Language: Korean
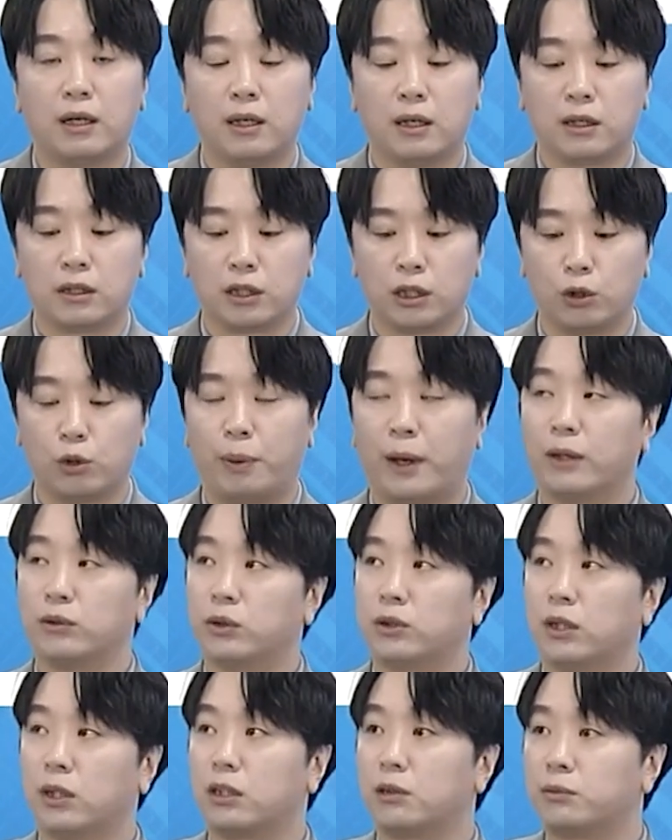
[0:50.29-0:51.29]
그리고
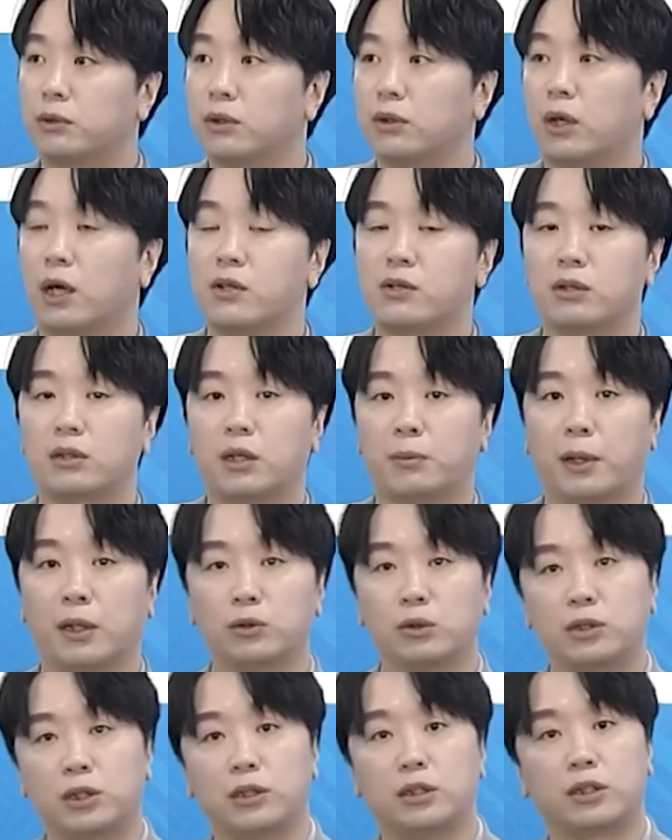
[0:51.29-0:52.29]
반도체가 급등 나왔을 때
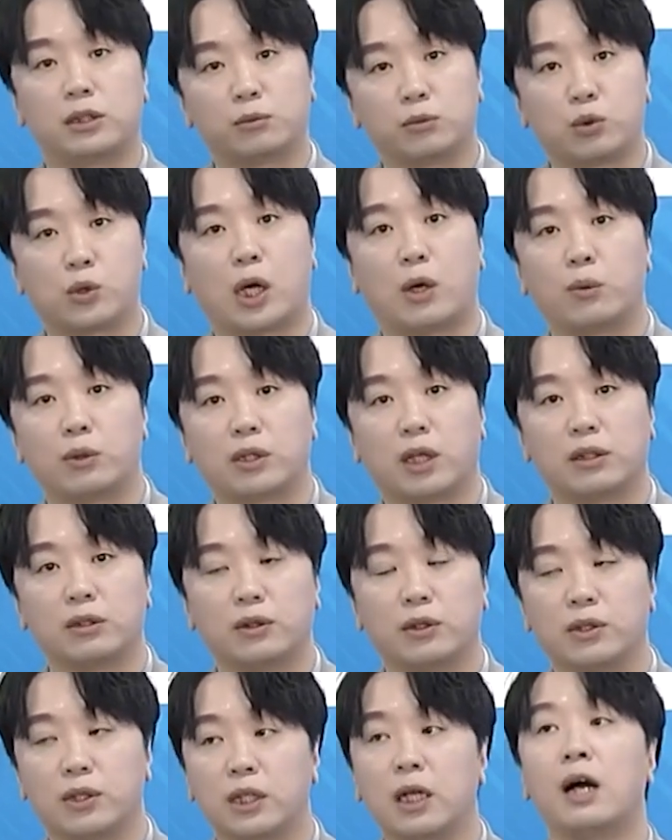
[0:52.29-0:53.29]
반도체를 지금 또 사고 있다는
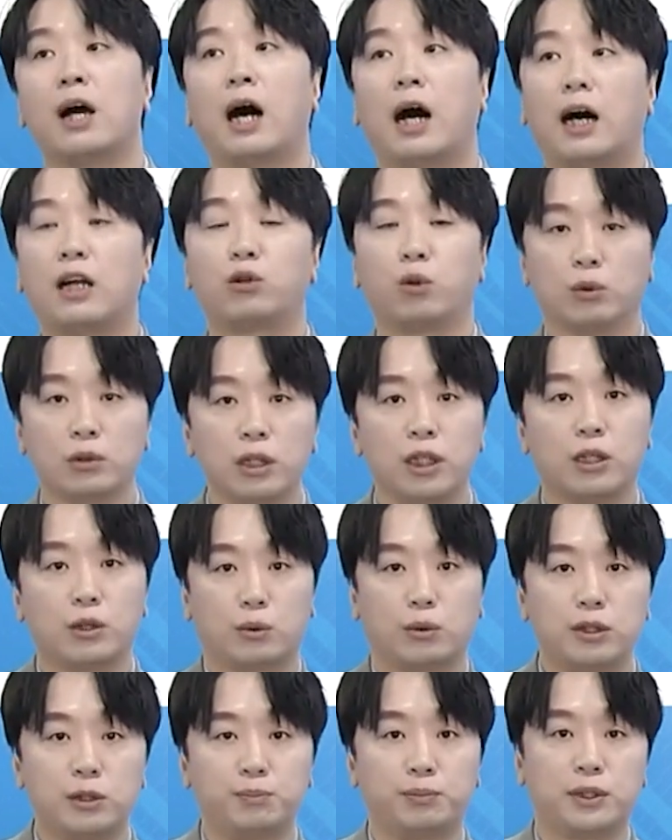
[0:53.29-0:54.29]
거는 아 돈을 잃고
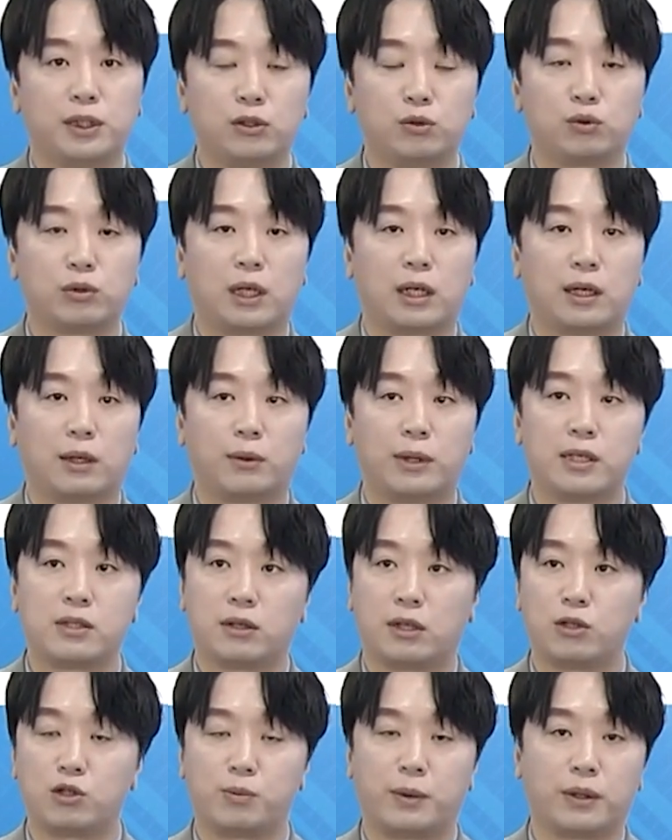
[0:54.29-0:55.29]
싶으시구나라고 해석할
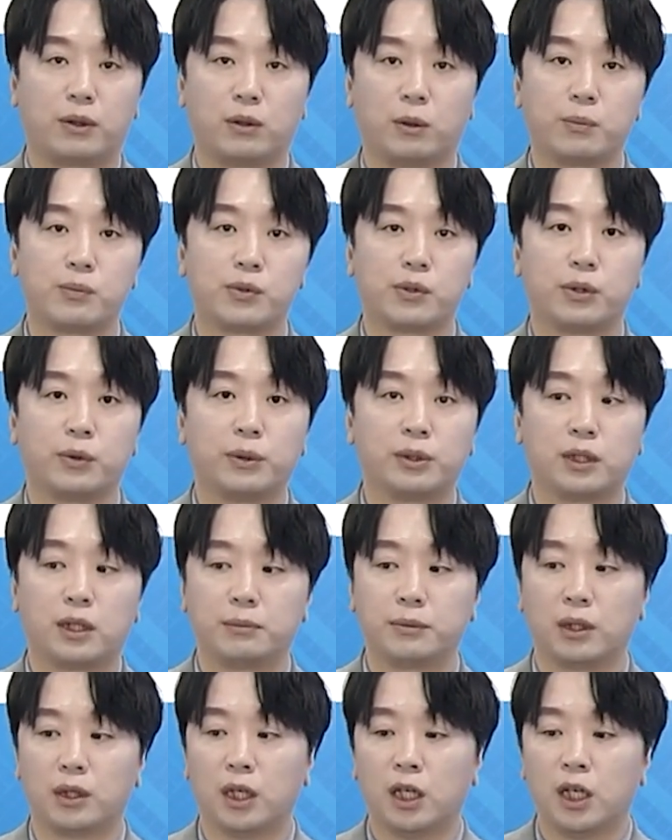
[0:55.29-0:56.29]
수밖에 없어요.
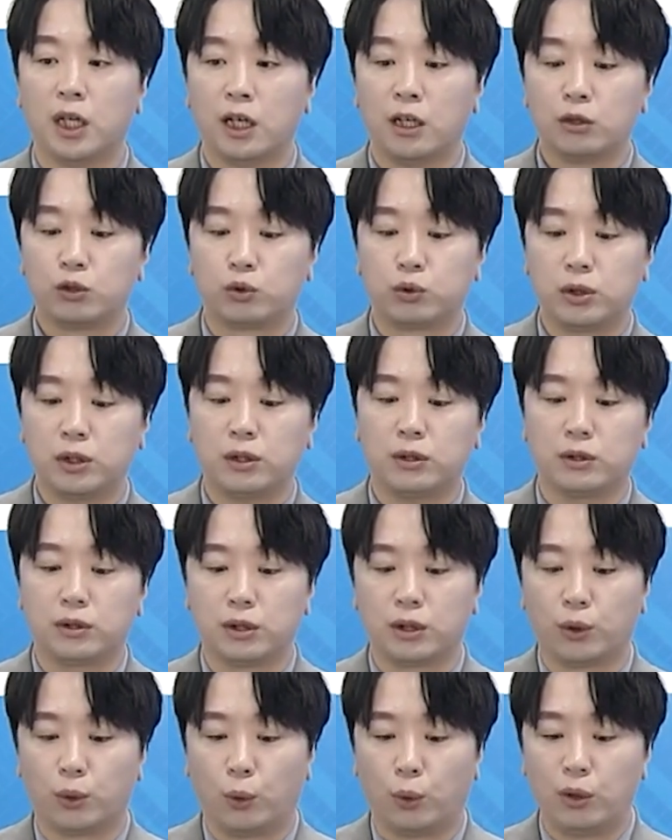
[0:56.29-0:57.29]
왜냐하면
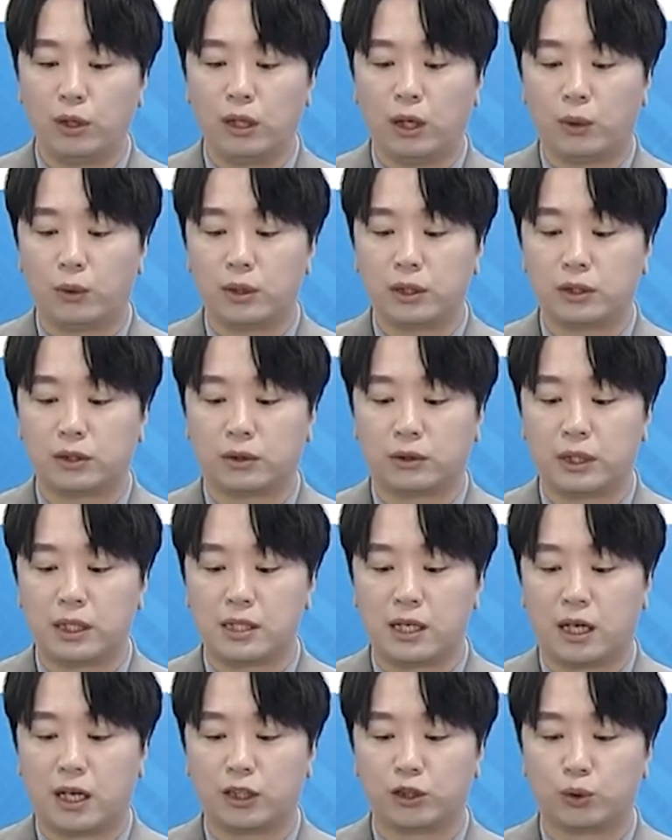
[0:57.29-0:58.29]
주식은요 올라오기 전에
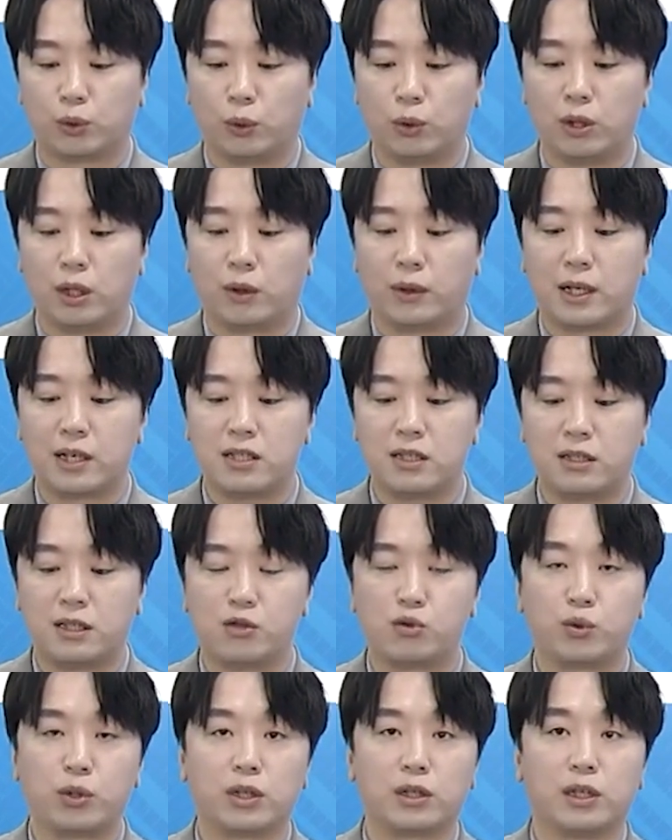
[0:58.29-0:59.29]
사가지고 올라왔을 때
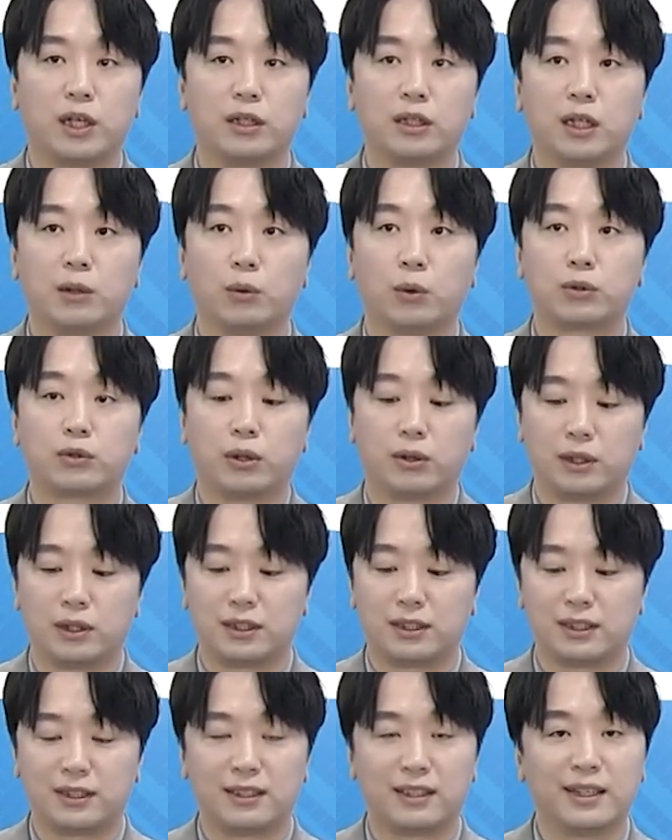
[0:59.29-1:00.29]
수익을 내는 게
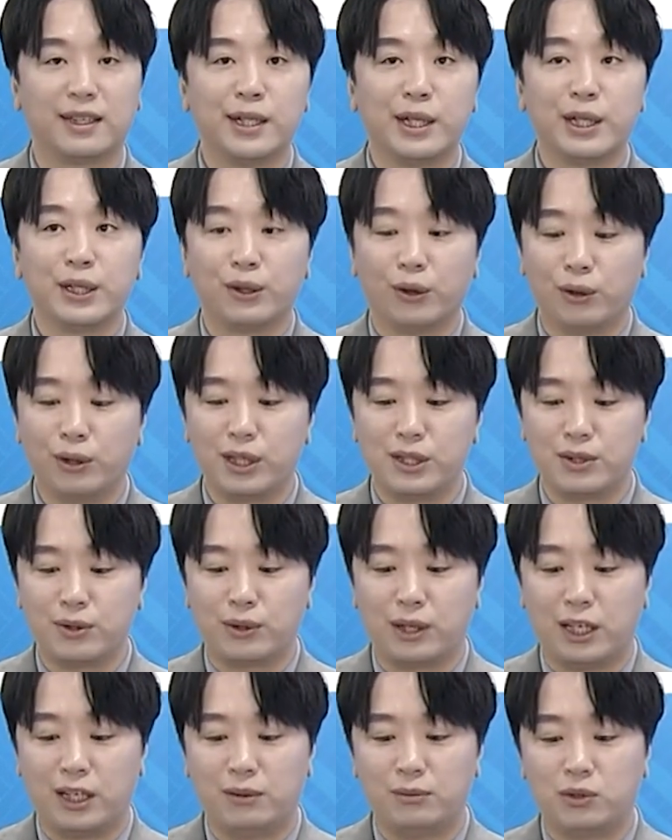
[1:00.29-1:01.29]
목적이지 여기에서
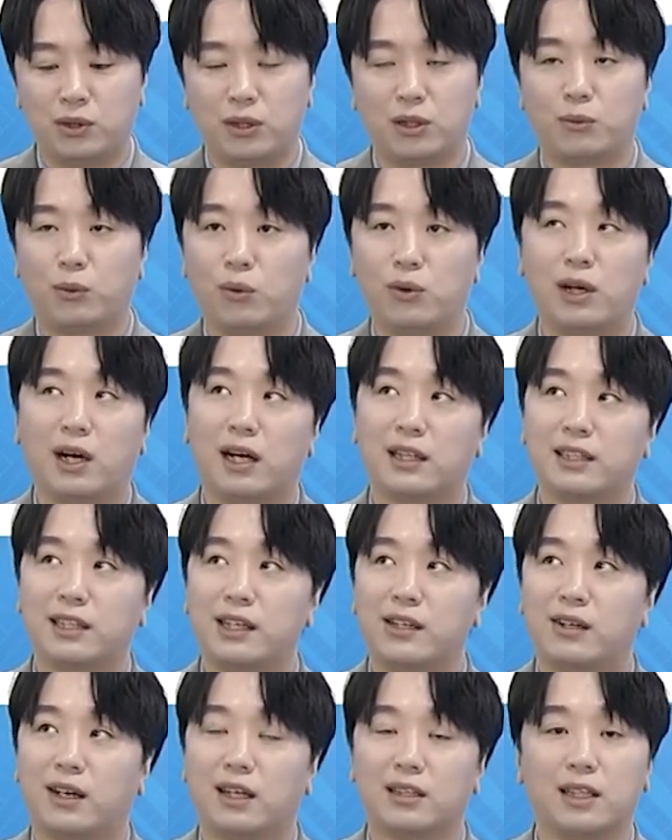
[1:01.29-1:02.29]
게임처럼 올라가나
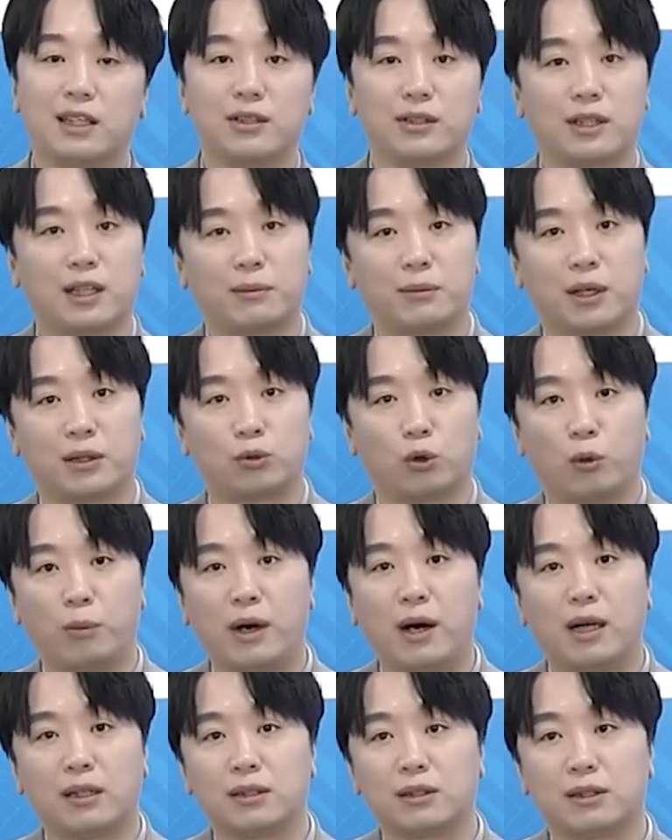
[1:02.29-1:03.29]
내려가나 이렇게 막
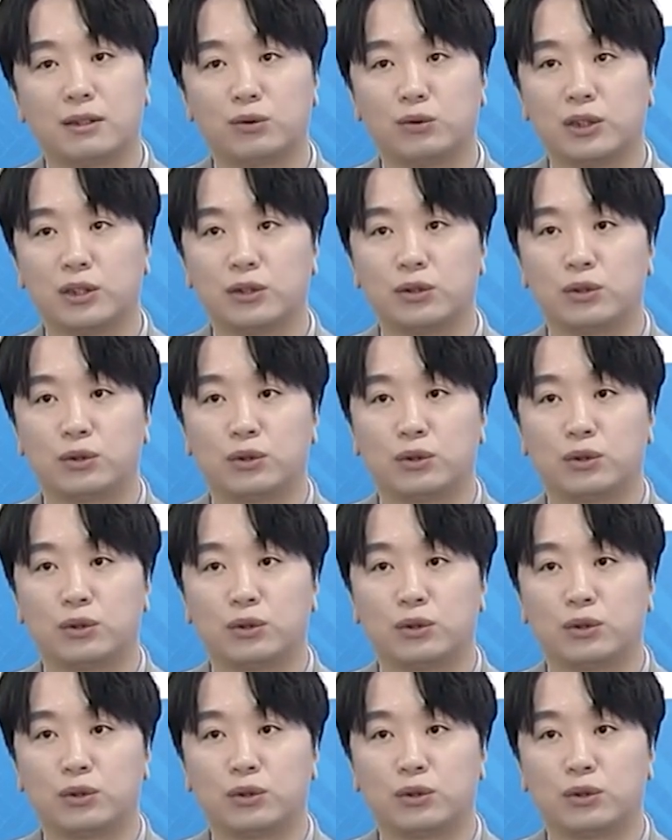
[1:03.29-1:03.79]
도박하는 걸 우리는